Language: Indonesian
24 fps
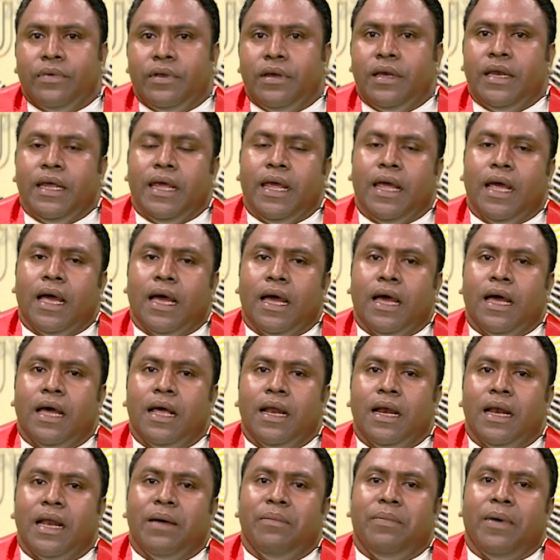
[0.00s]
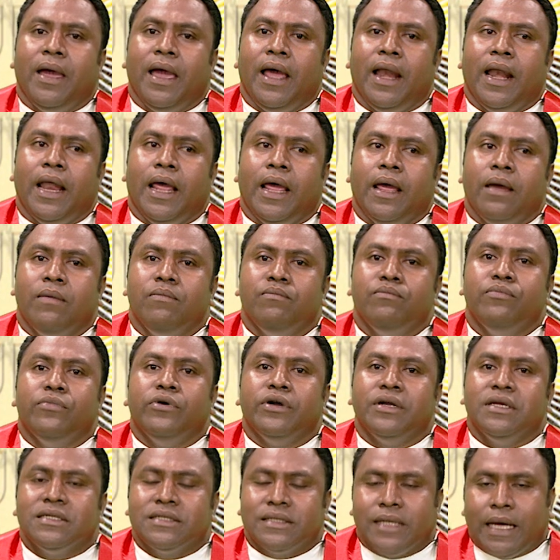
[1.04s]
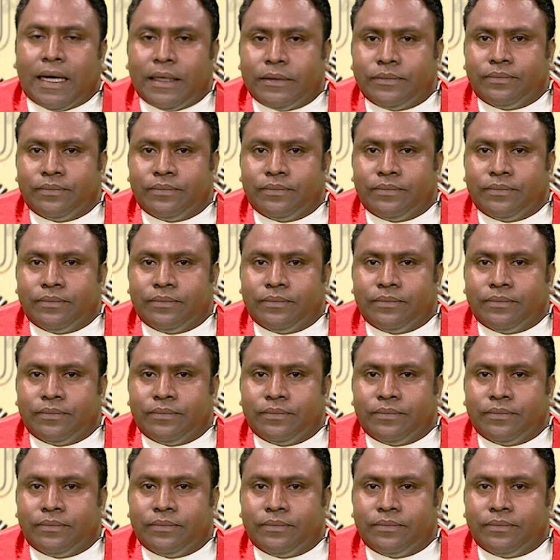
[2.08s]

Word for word: Nia labele moristan.